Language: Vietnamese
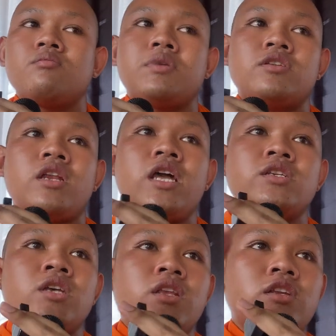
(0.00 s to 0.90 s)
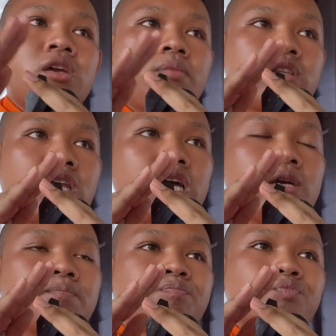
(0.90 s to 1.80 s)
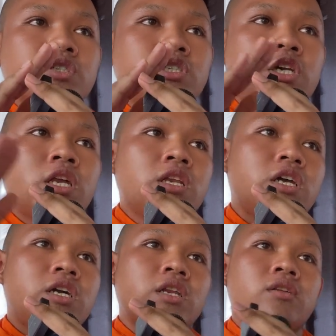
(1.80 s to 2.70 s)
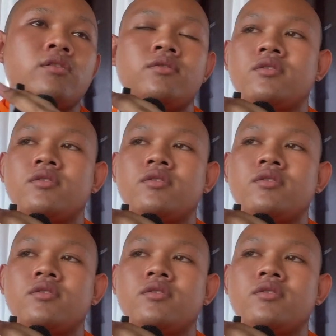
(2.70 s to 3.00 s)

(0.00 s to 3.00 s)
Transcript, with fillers: bật tê sao tận chia bật tê chuyên liên